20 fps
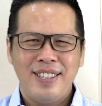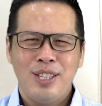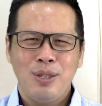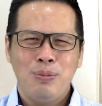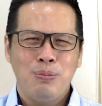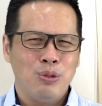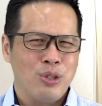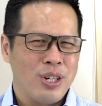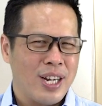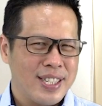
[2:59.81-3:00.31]

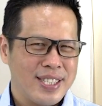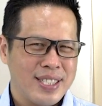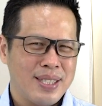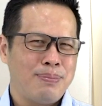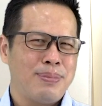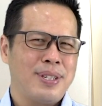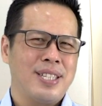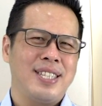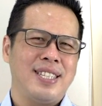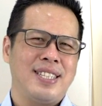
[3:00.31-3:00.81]
itu bukan
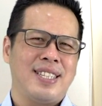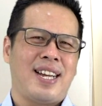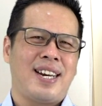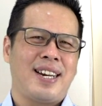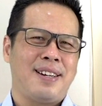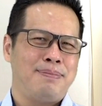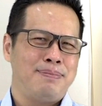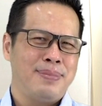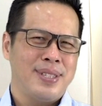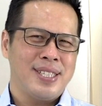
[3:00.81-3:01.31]
seperti
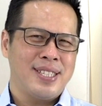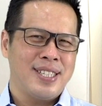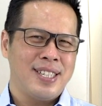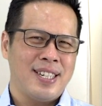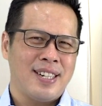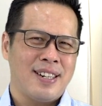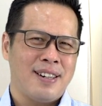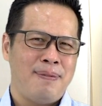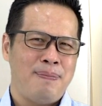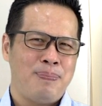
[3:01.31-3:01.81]
tanah
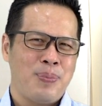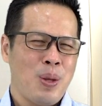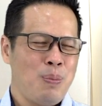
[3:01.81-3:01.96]
Mesir